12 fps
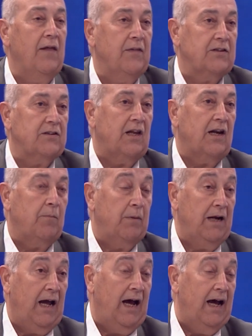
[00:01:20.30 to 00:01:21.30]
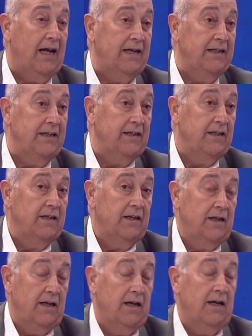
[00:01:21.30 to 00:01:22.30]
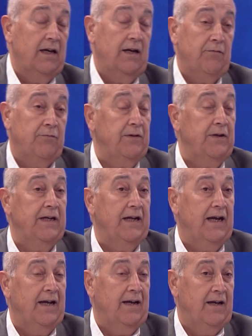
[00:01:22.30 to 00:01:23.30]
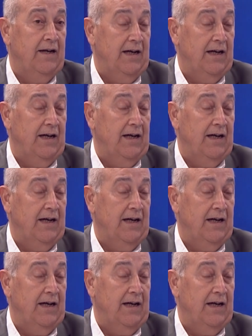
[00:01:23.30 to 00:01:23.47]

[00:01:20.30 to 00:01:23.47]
الطلب العالي آه، في آه،